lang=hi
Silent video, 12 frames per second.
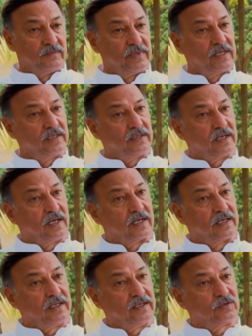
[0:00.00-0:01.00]
मैं
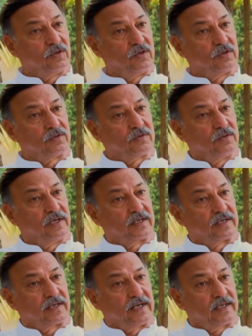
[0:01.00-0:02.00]
अगली थॉट को
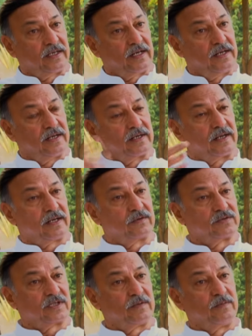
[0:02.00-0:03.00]
अट्रैक्ट एंड अट्रैक्ट
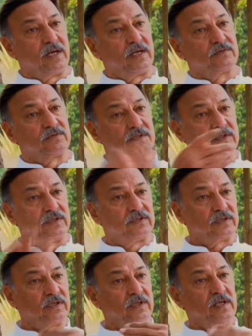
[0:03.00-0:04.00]
उसके बाद उसके
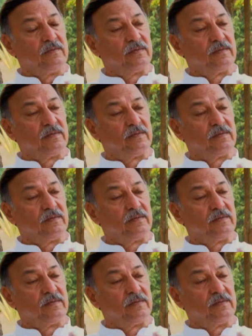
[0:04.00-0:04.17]
तीसरे